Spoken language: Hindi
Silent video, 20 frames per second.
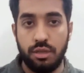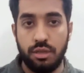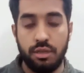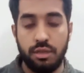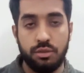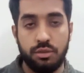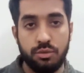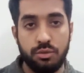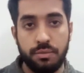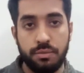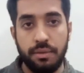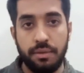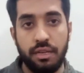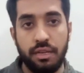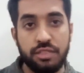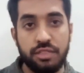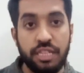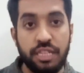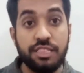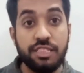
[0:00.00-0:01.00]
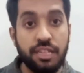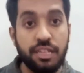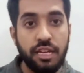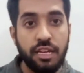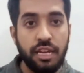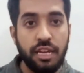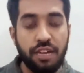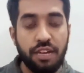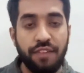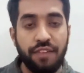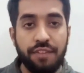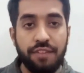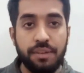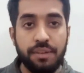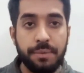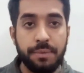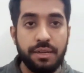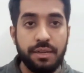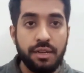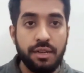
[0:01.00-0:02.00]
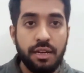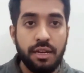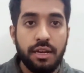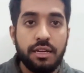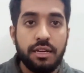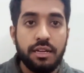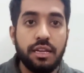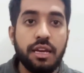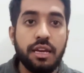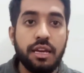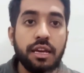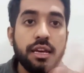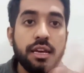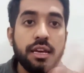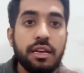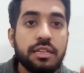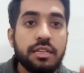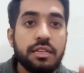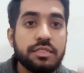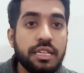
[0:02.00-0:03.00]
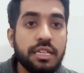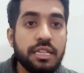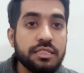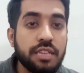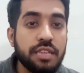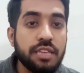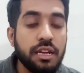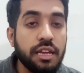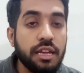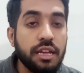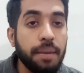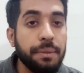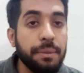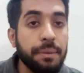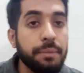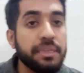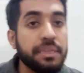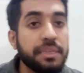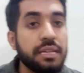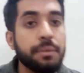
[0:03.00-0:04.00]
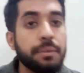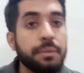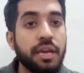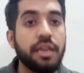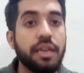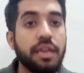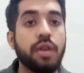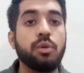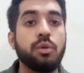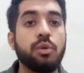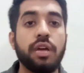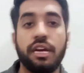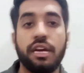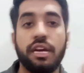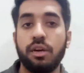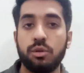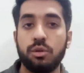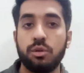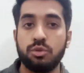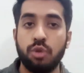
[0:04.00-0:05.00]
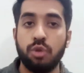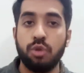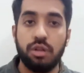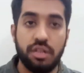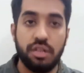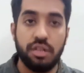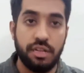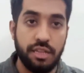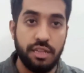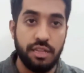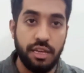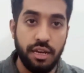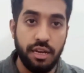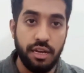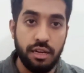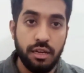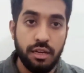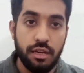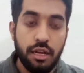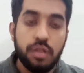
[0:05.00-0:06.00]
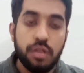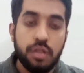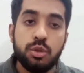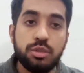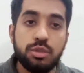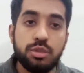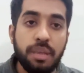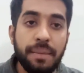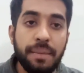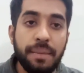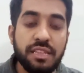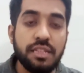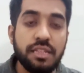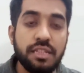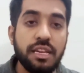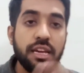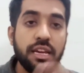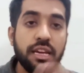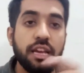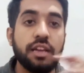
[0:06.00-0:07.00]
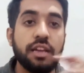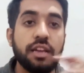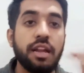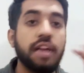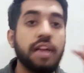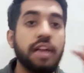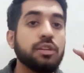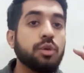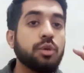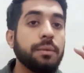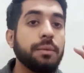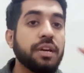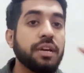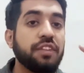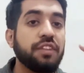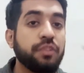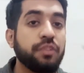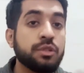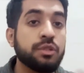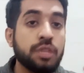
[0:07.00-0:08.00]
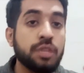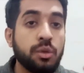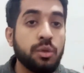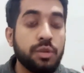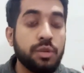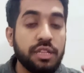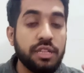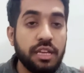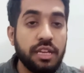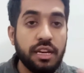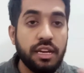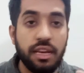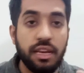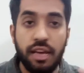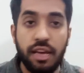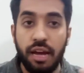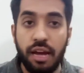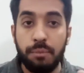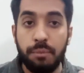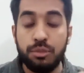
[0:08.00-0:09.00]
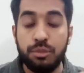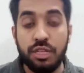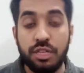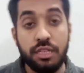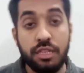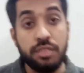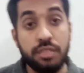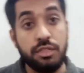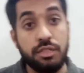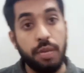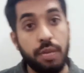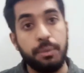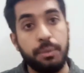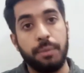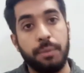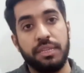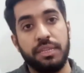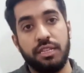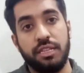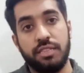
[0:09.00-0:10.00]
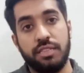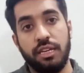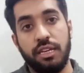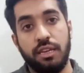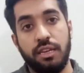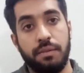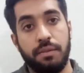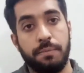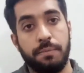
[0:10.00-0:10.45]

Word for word: उस सर्चिंग करेगा फाइबर पर ठीक है सर्च करके अपने मतलब की गिग उठाएगा और उसको ऑर्डर कर देगा दूसरा मेथड ये है कि क्लाइंट को अभी कन्फ्यूजन हो रही है कि यार मुझे किस टाइप का बंदा चाहिए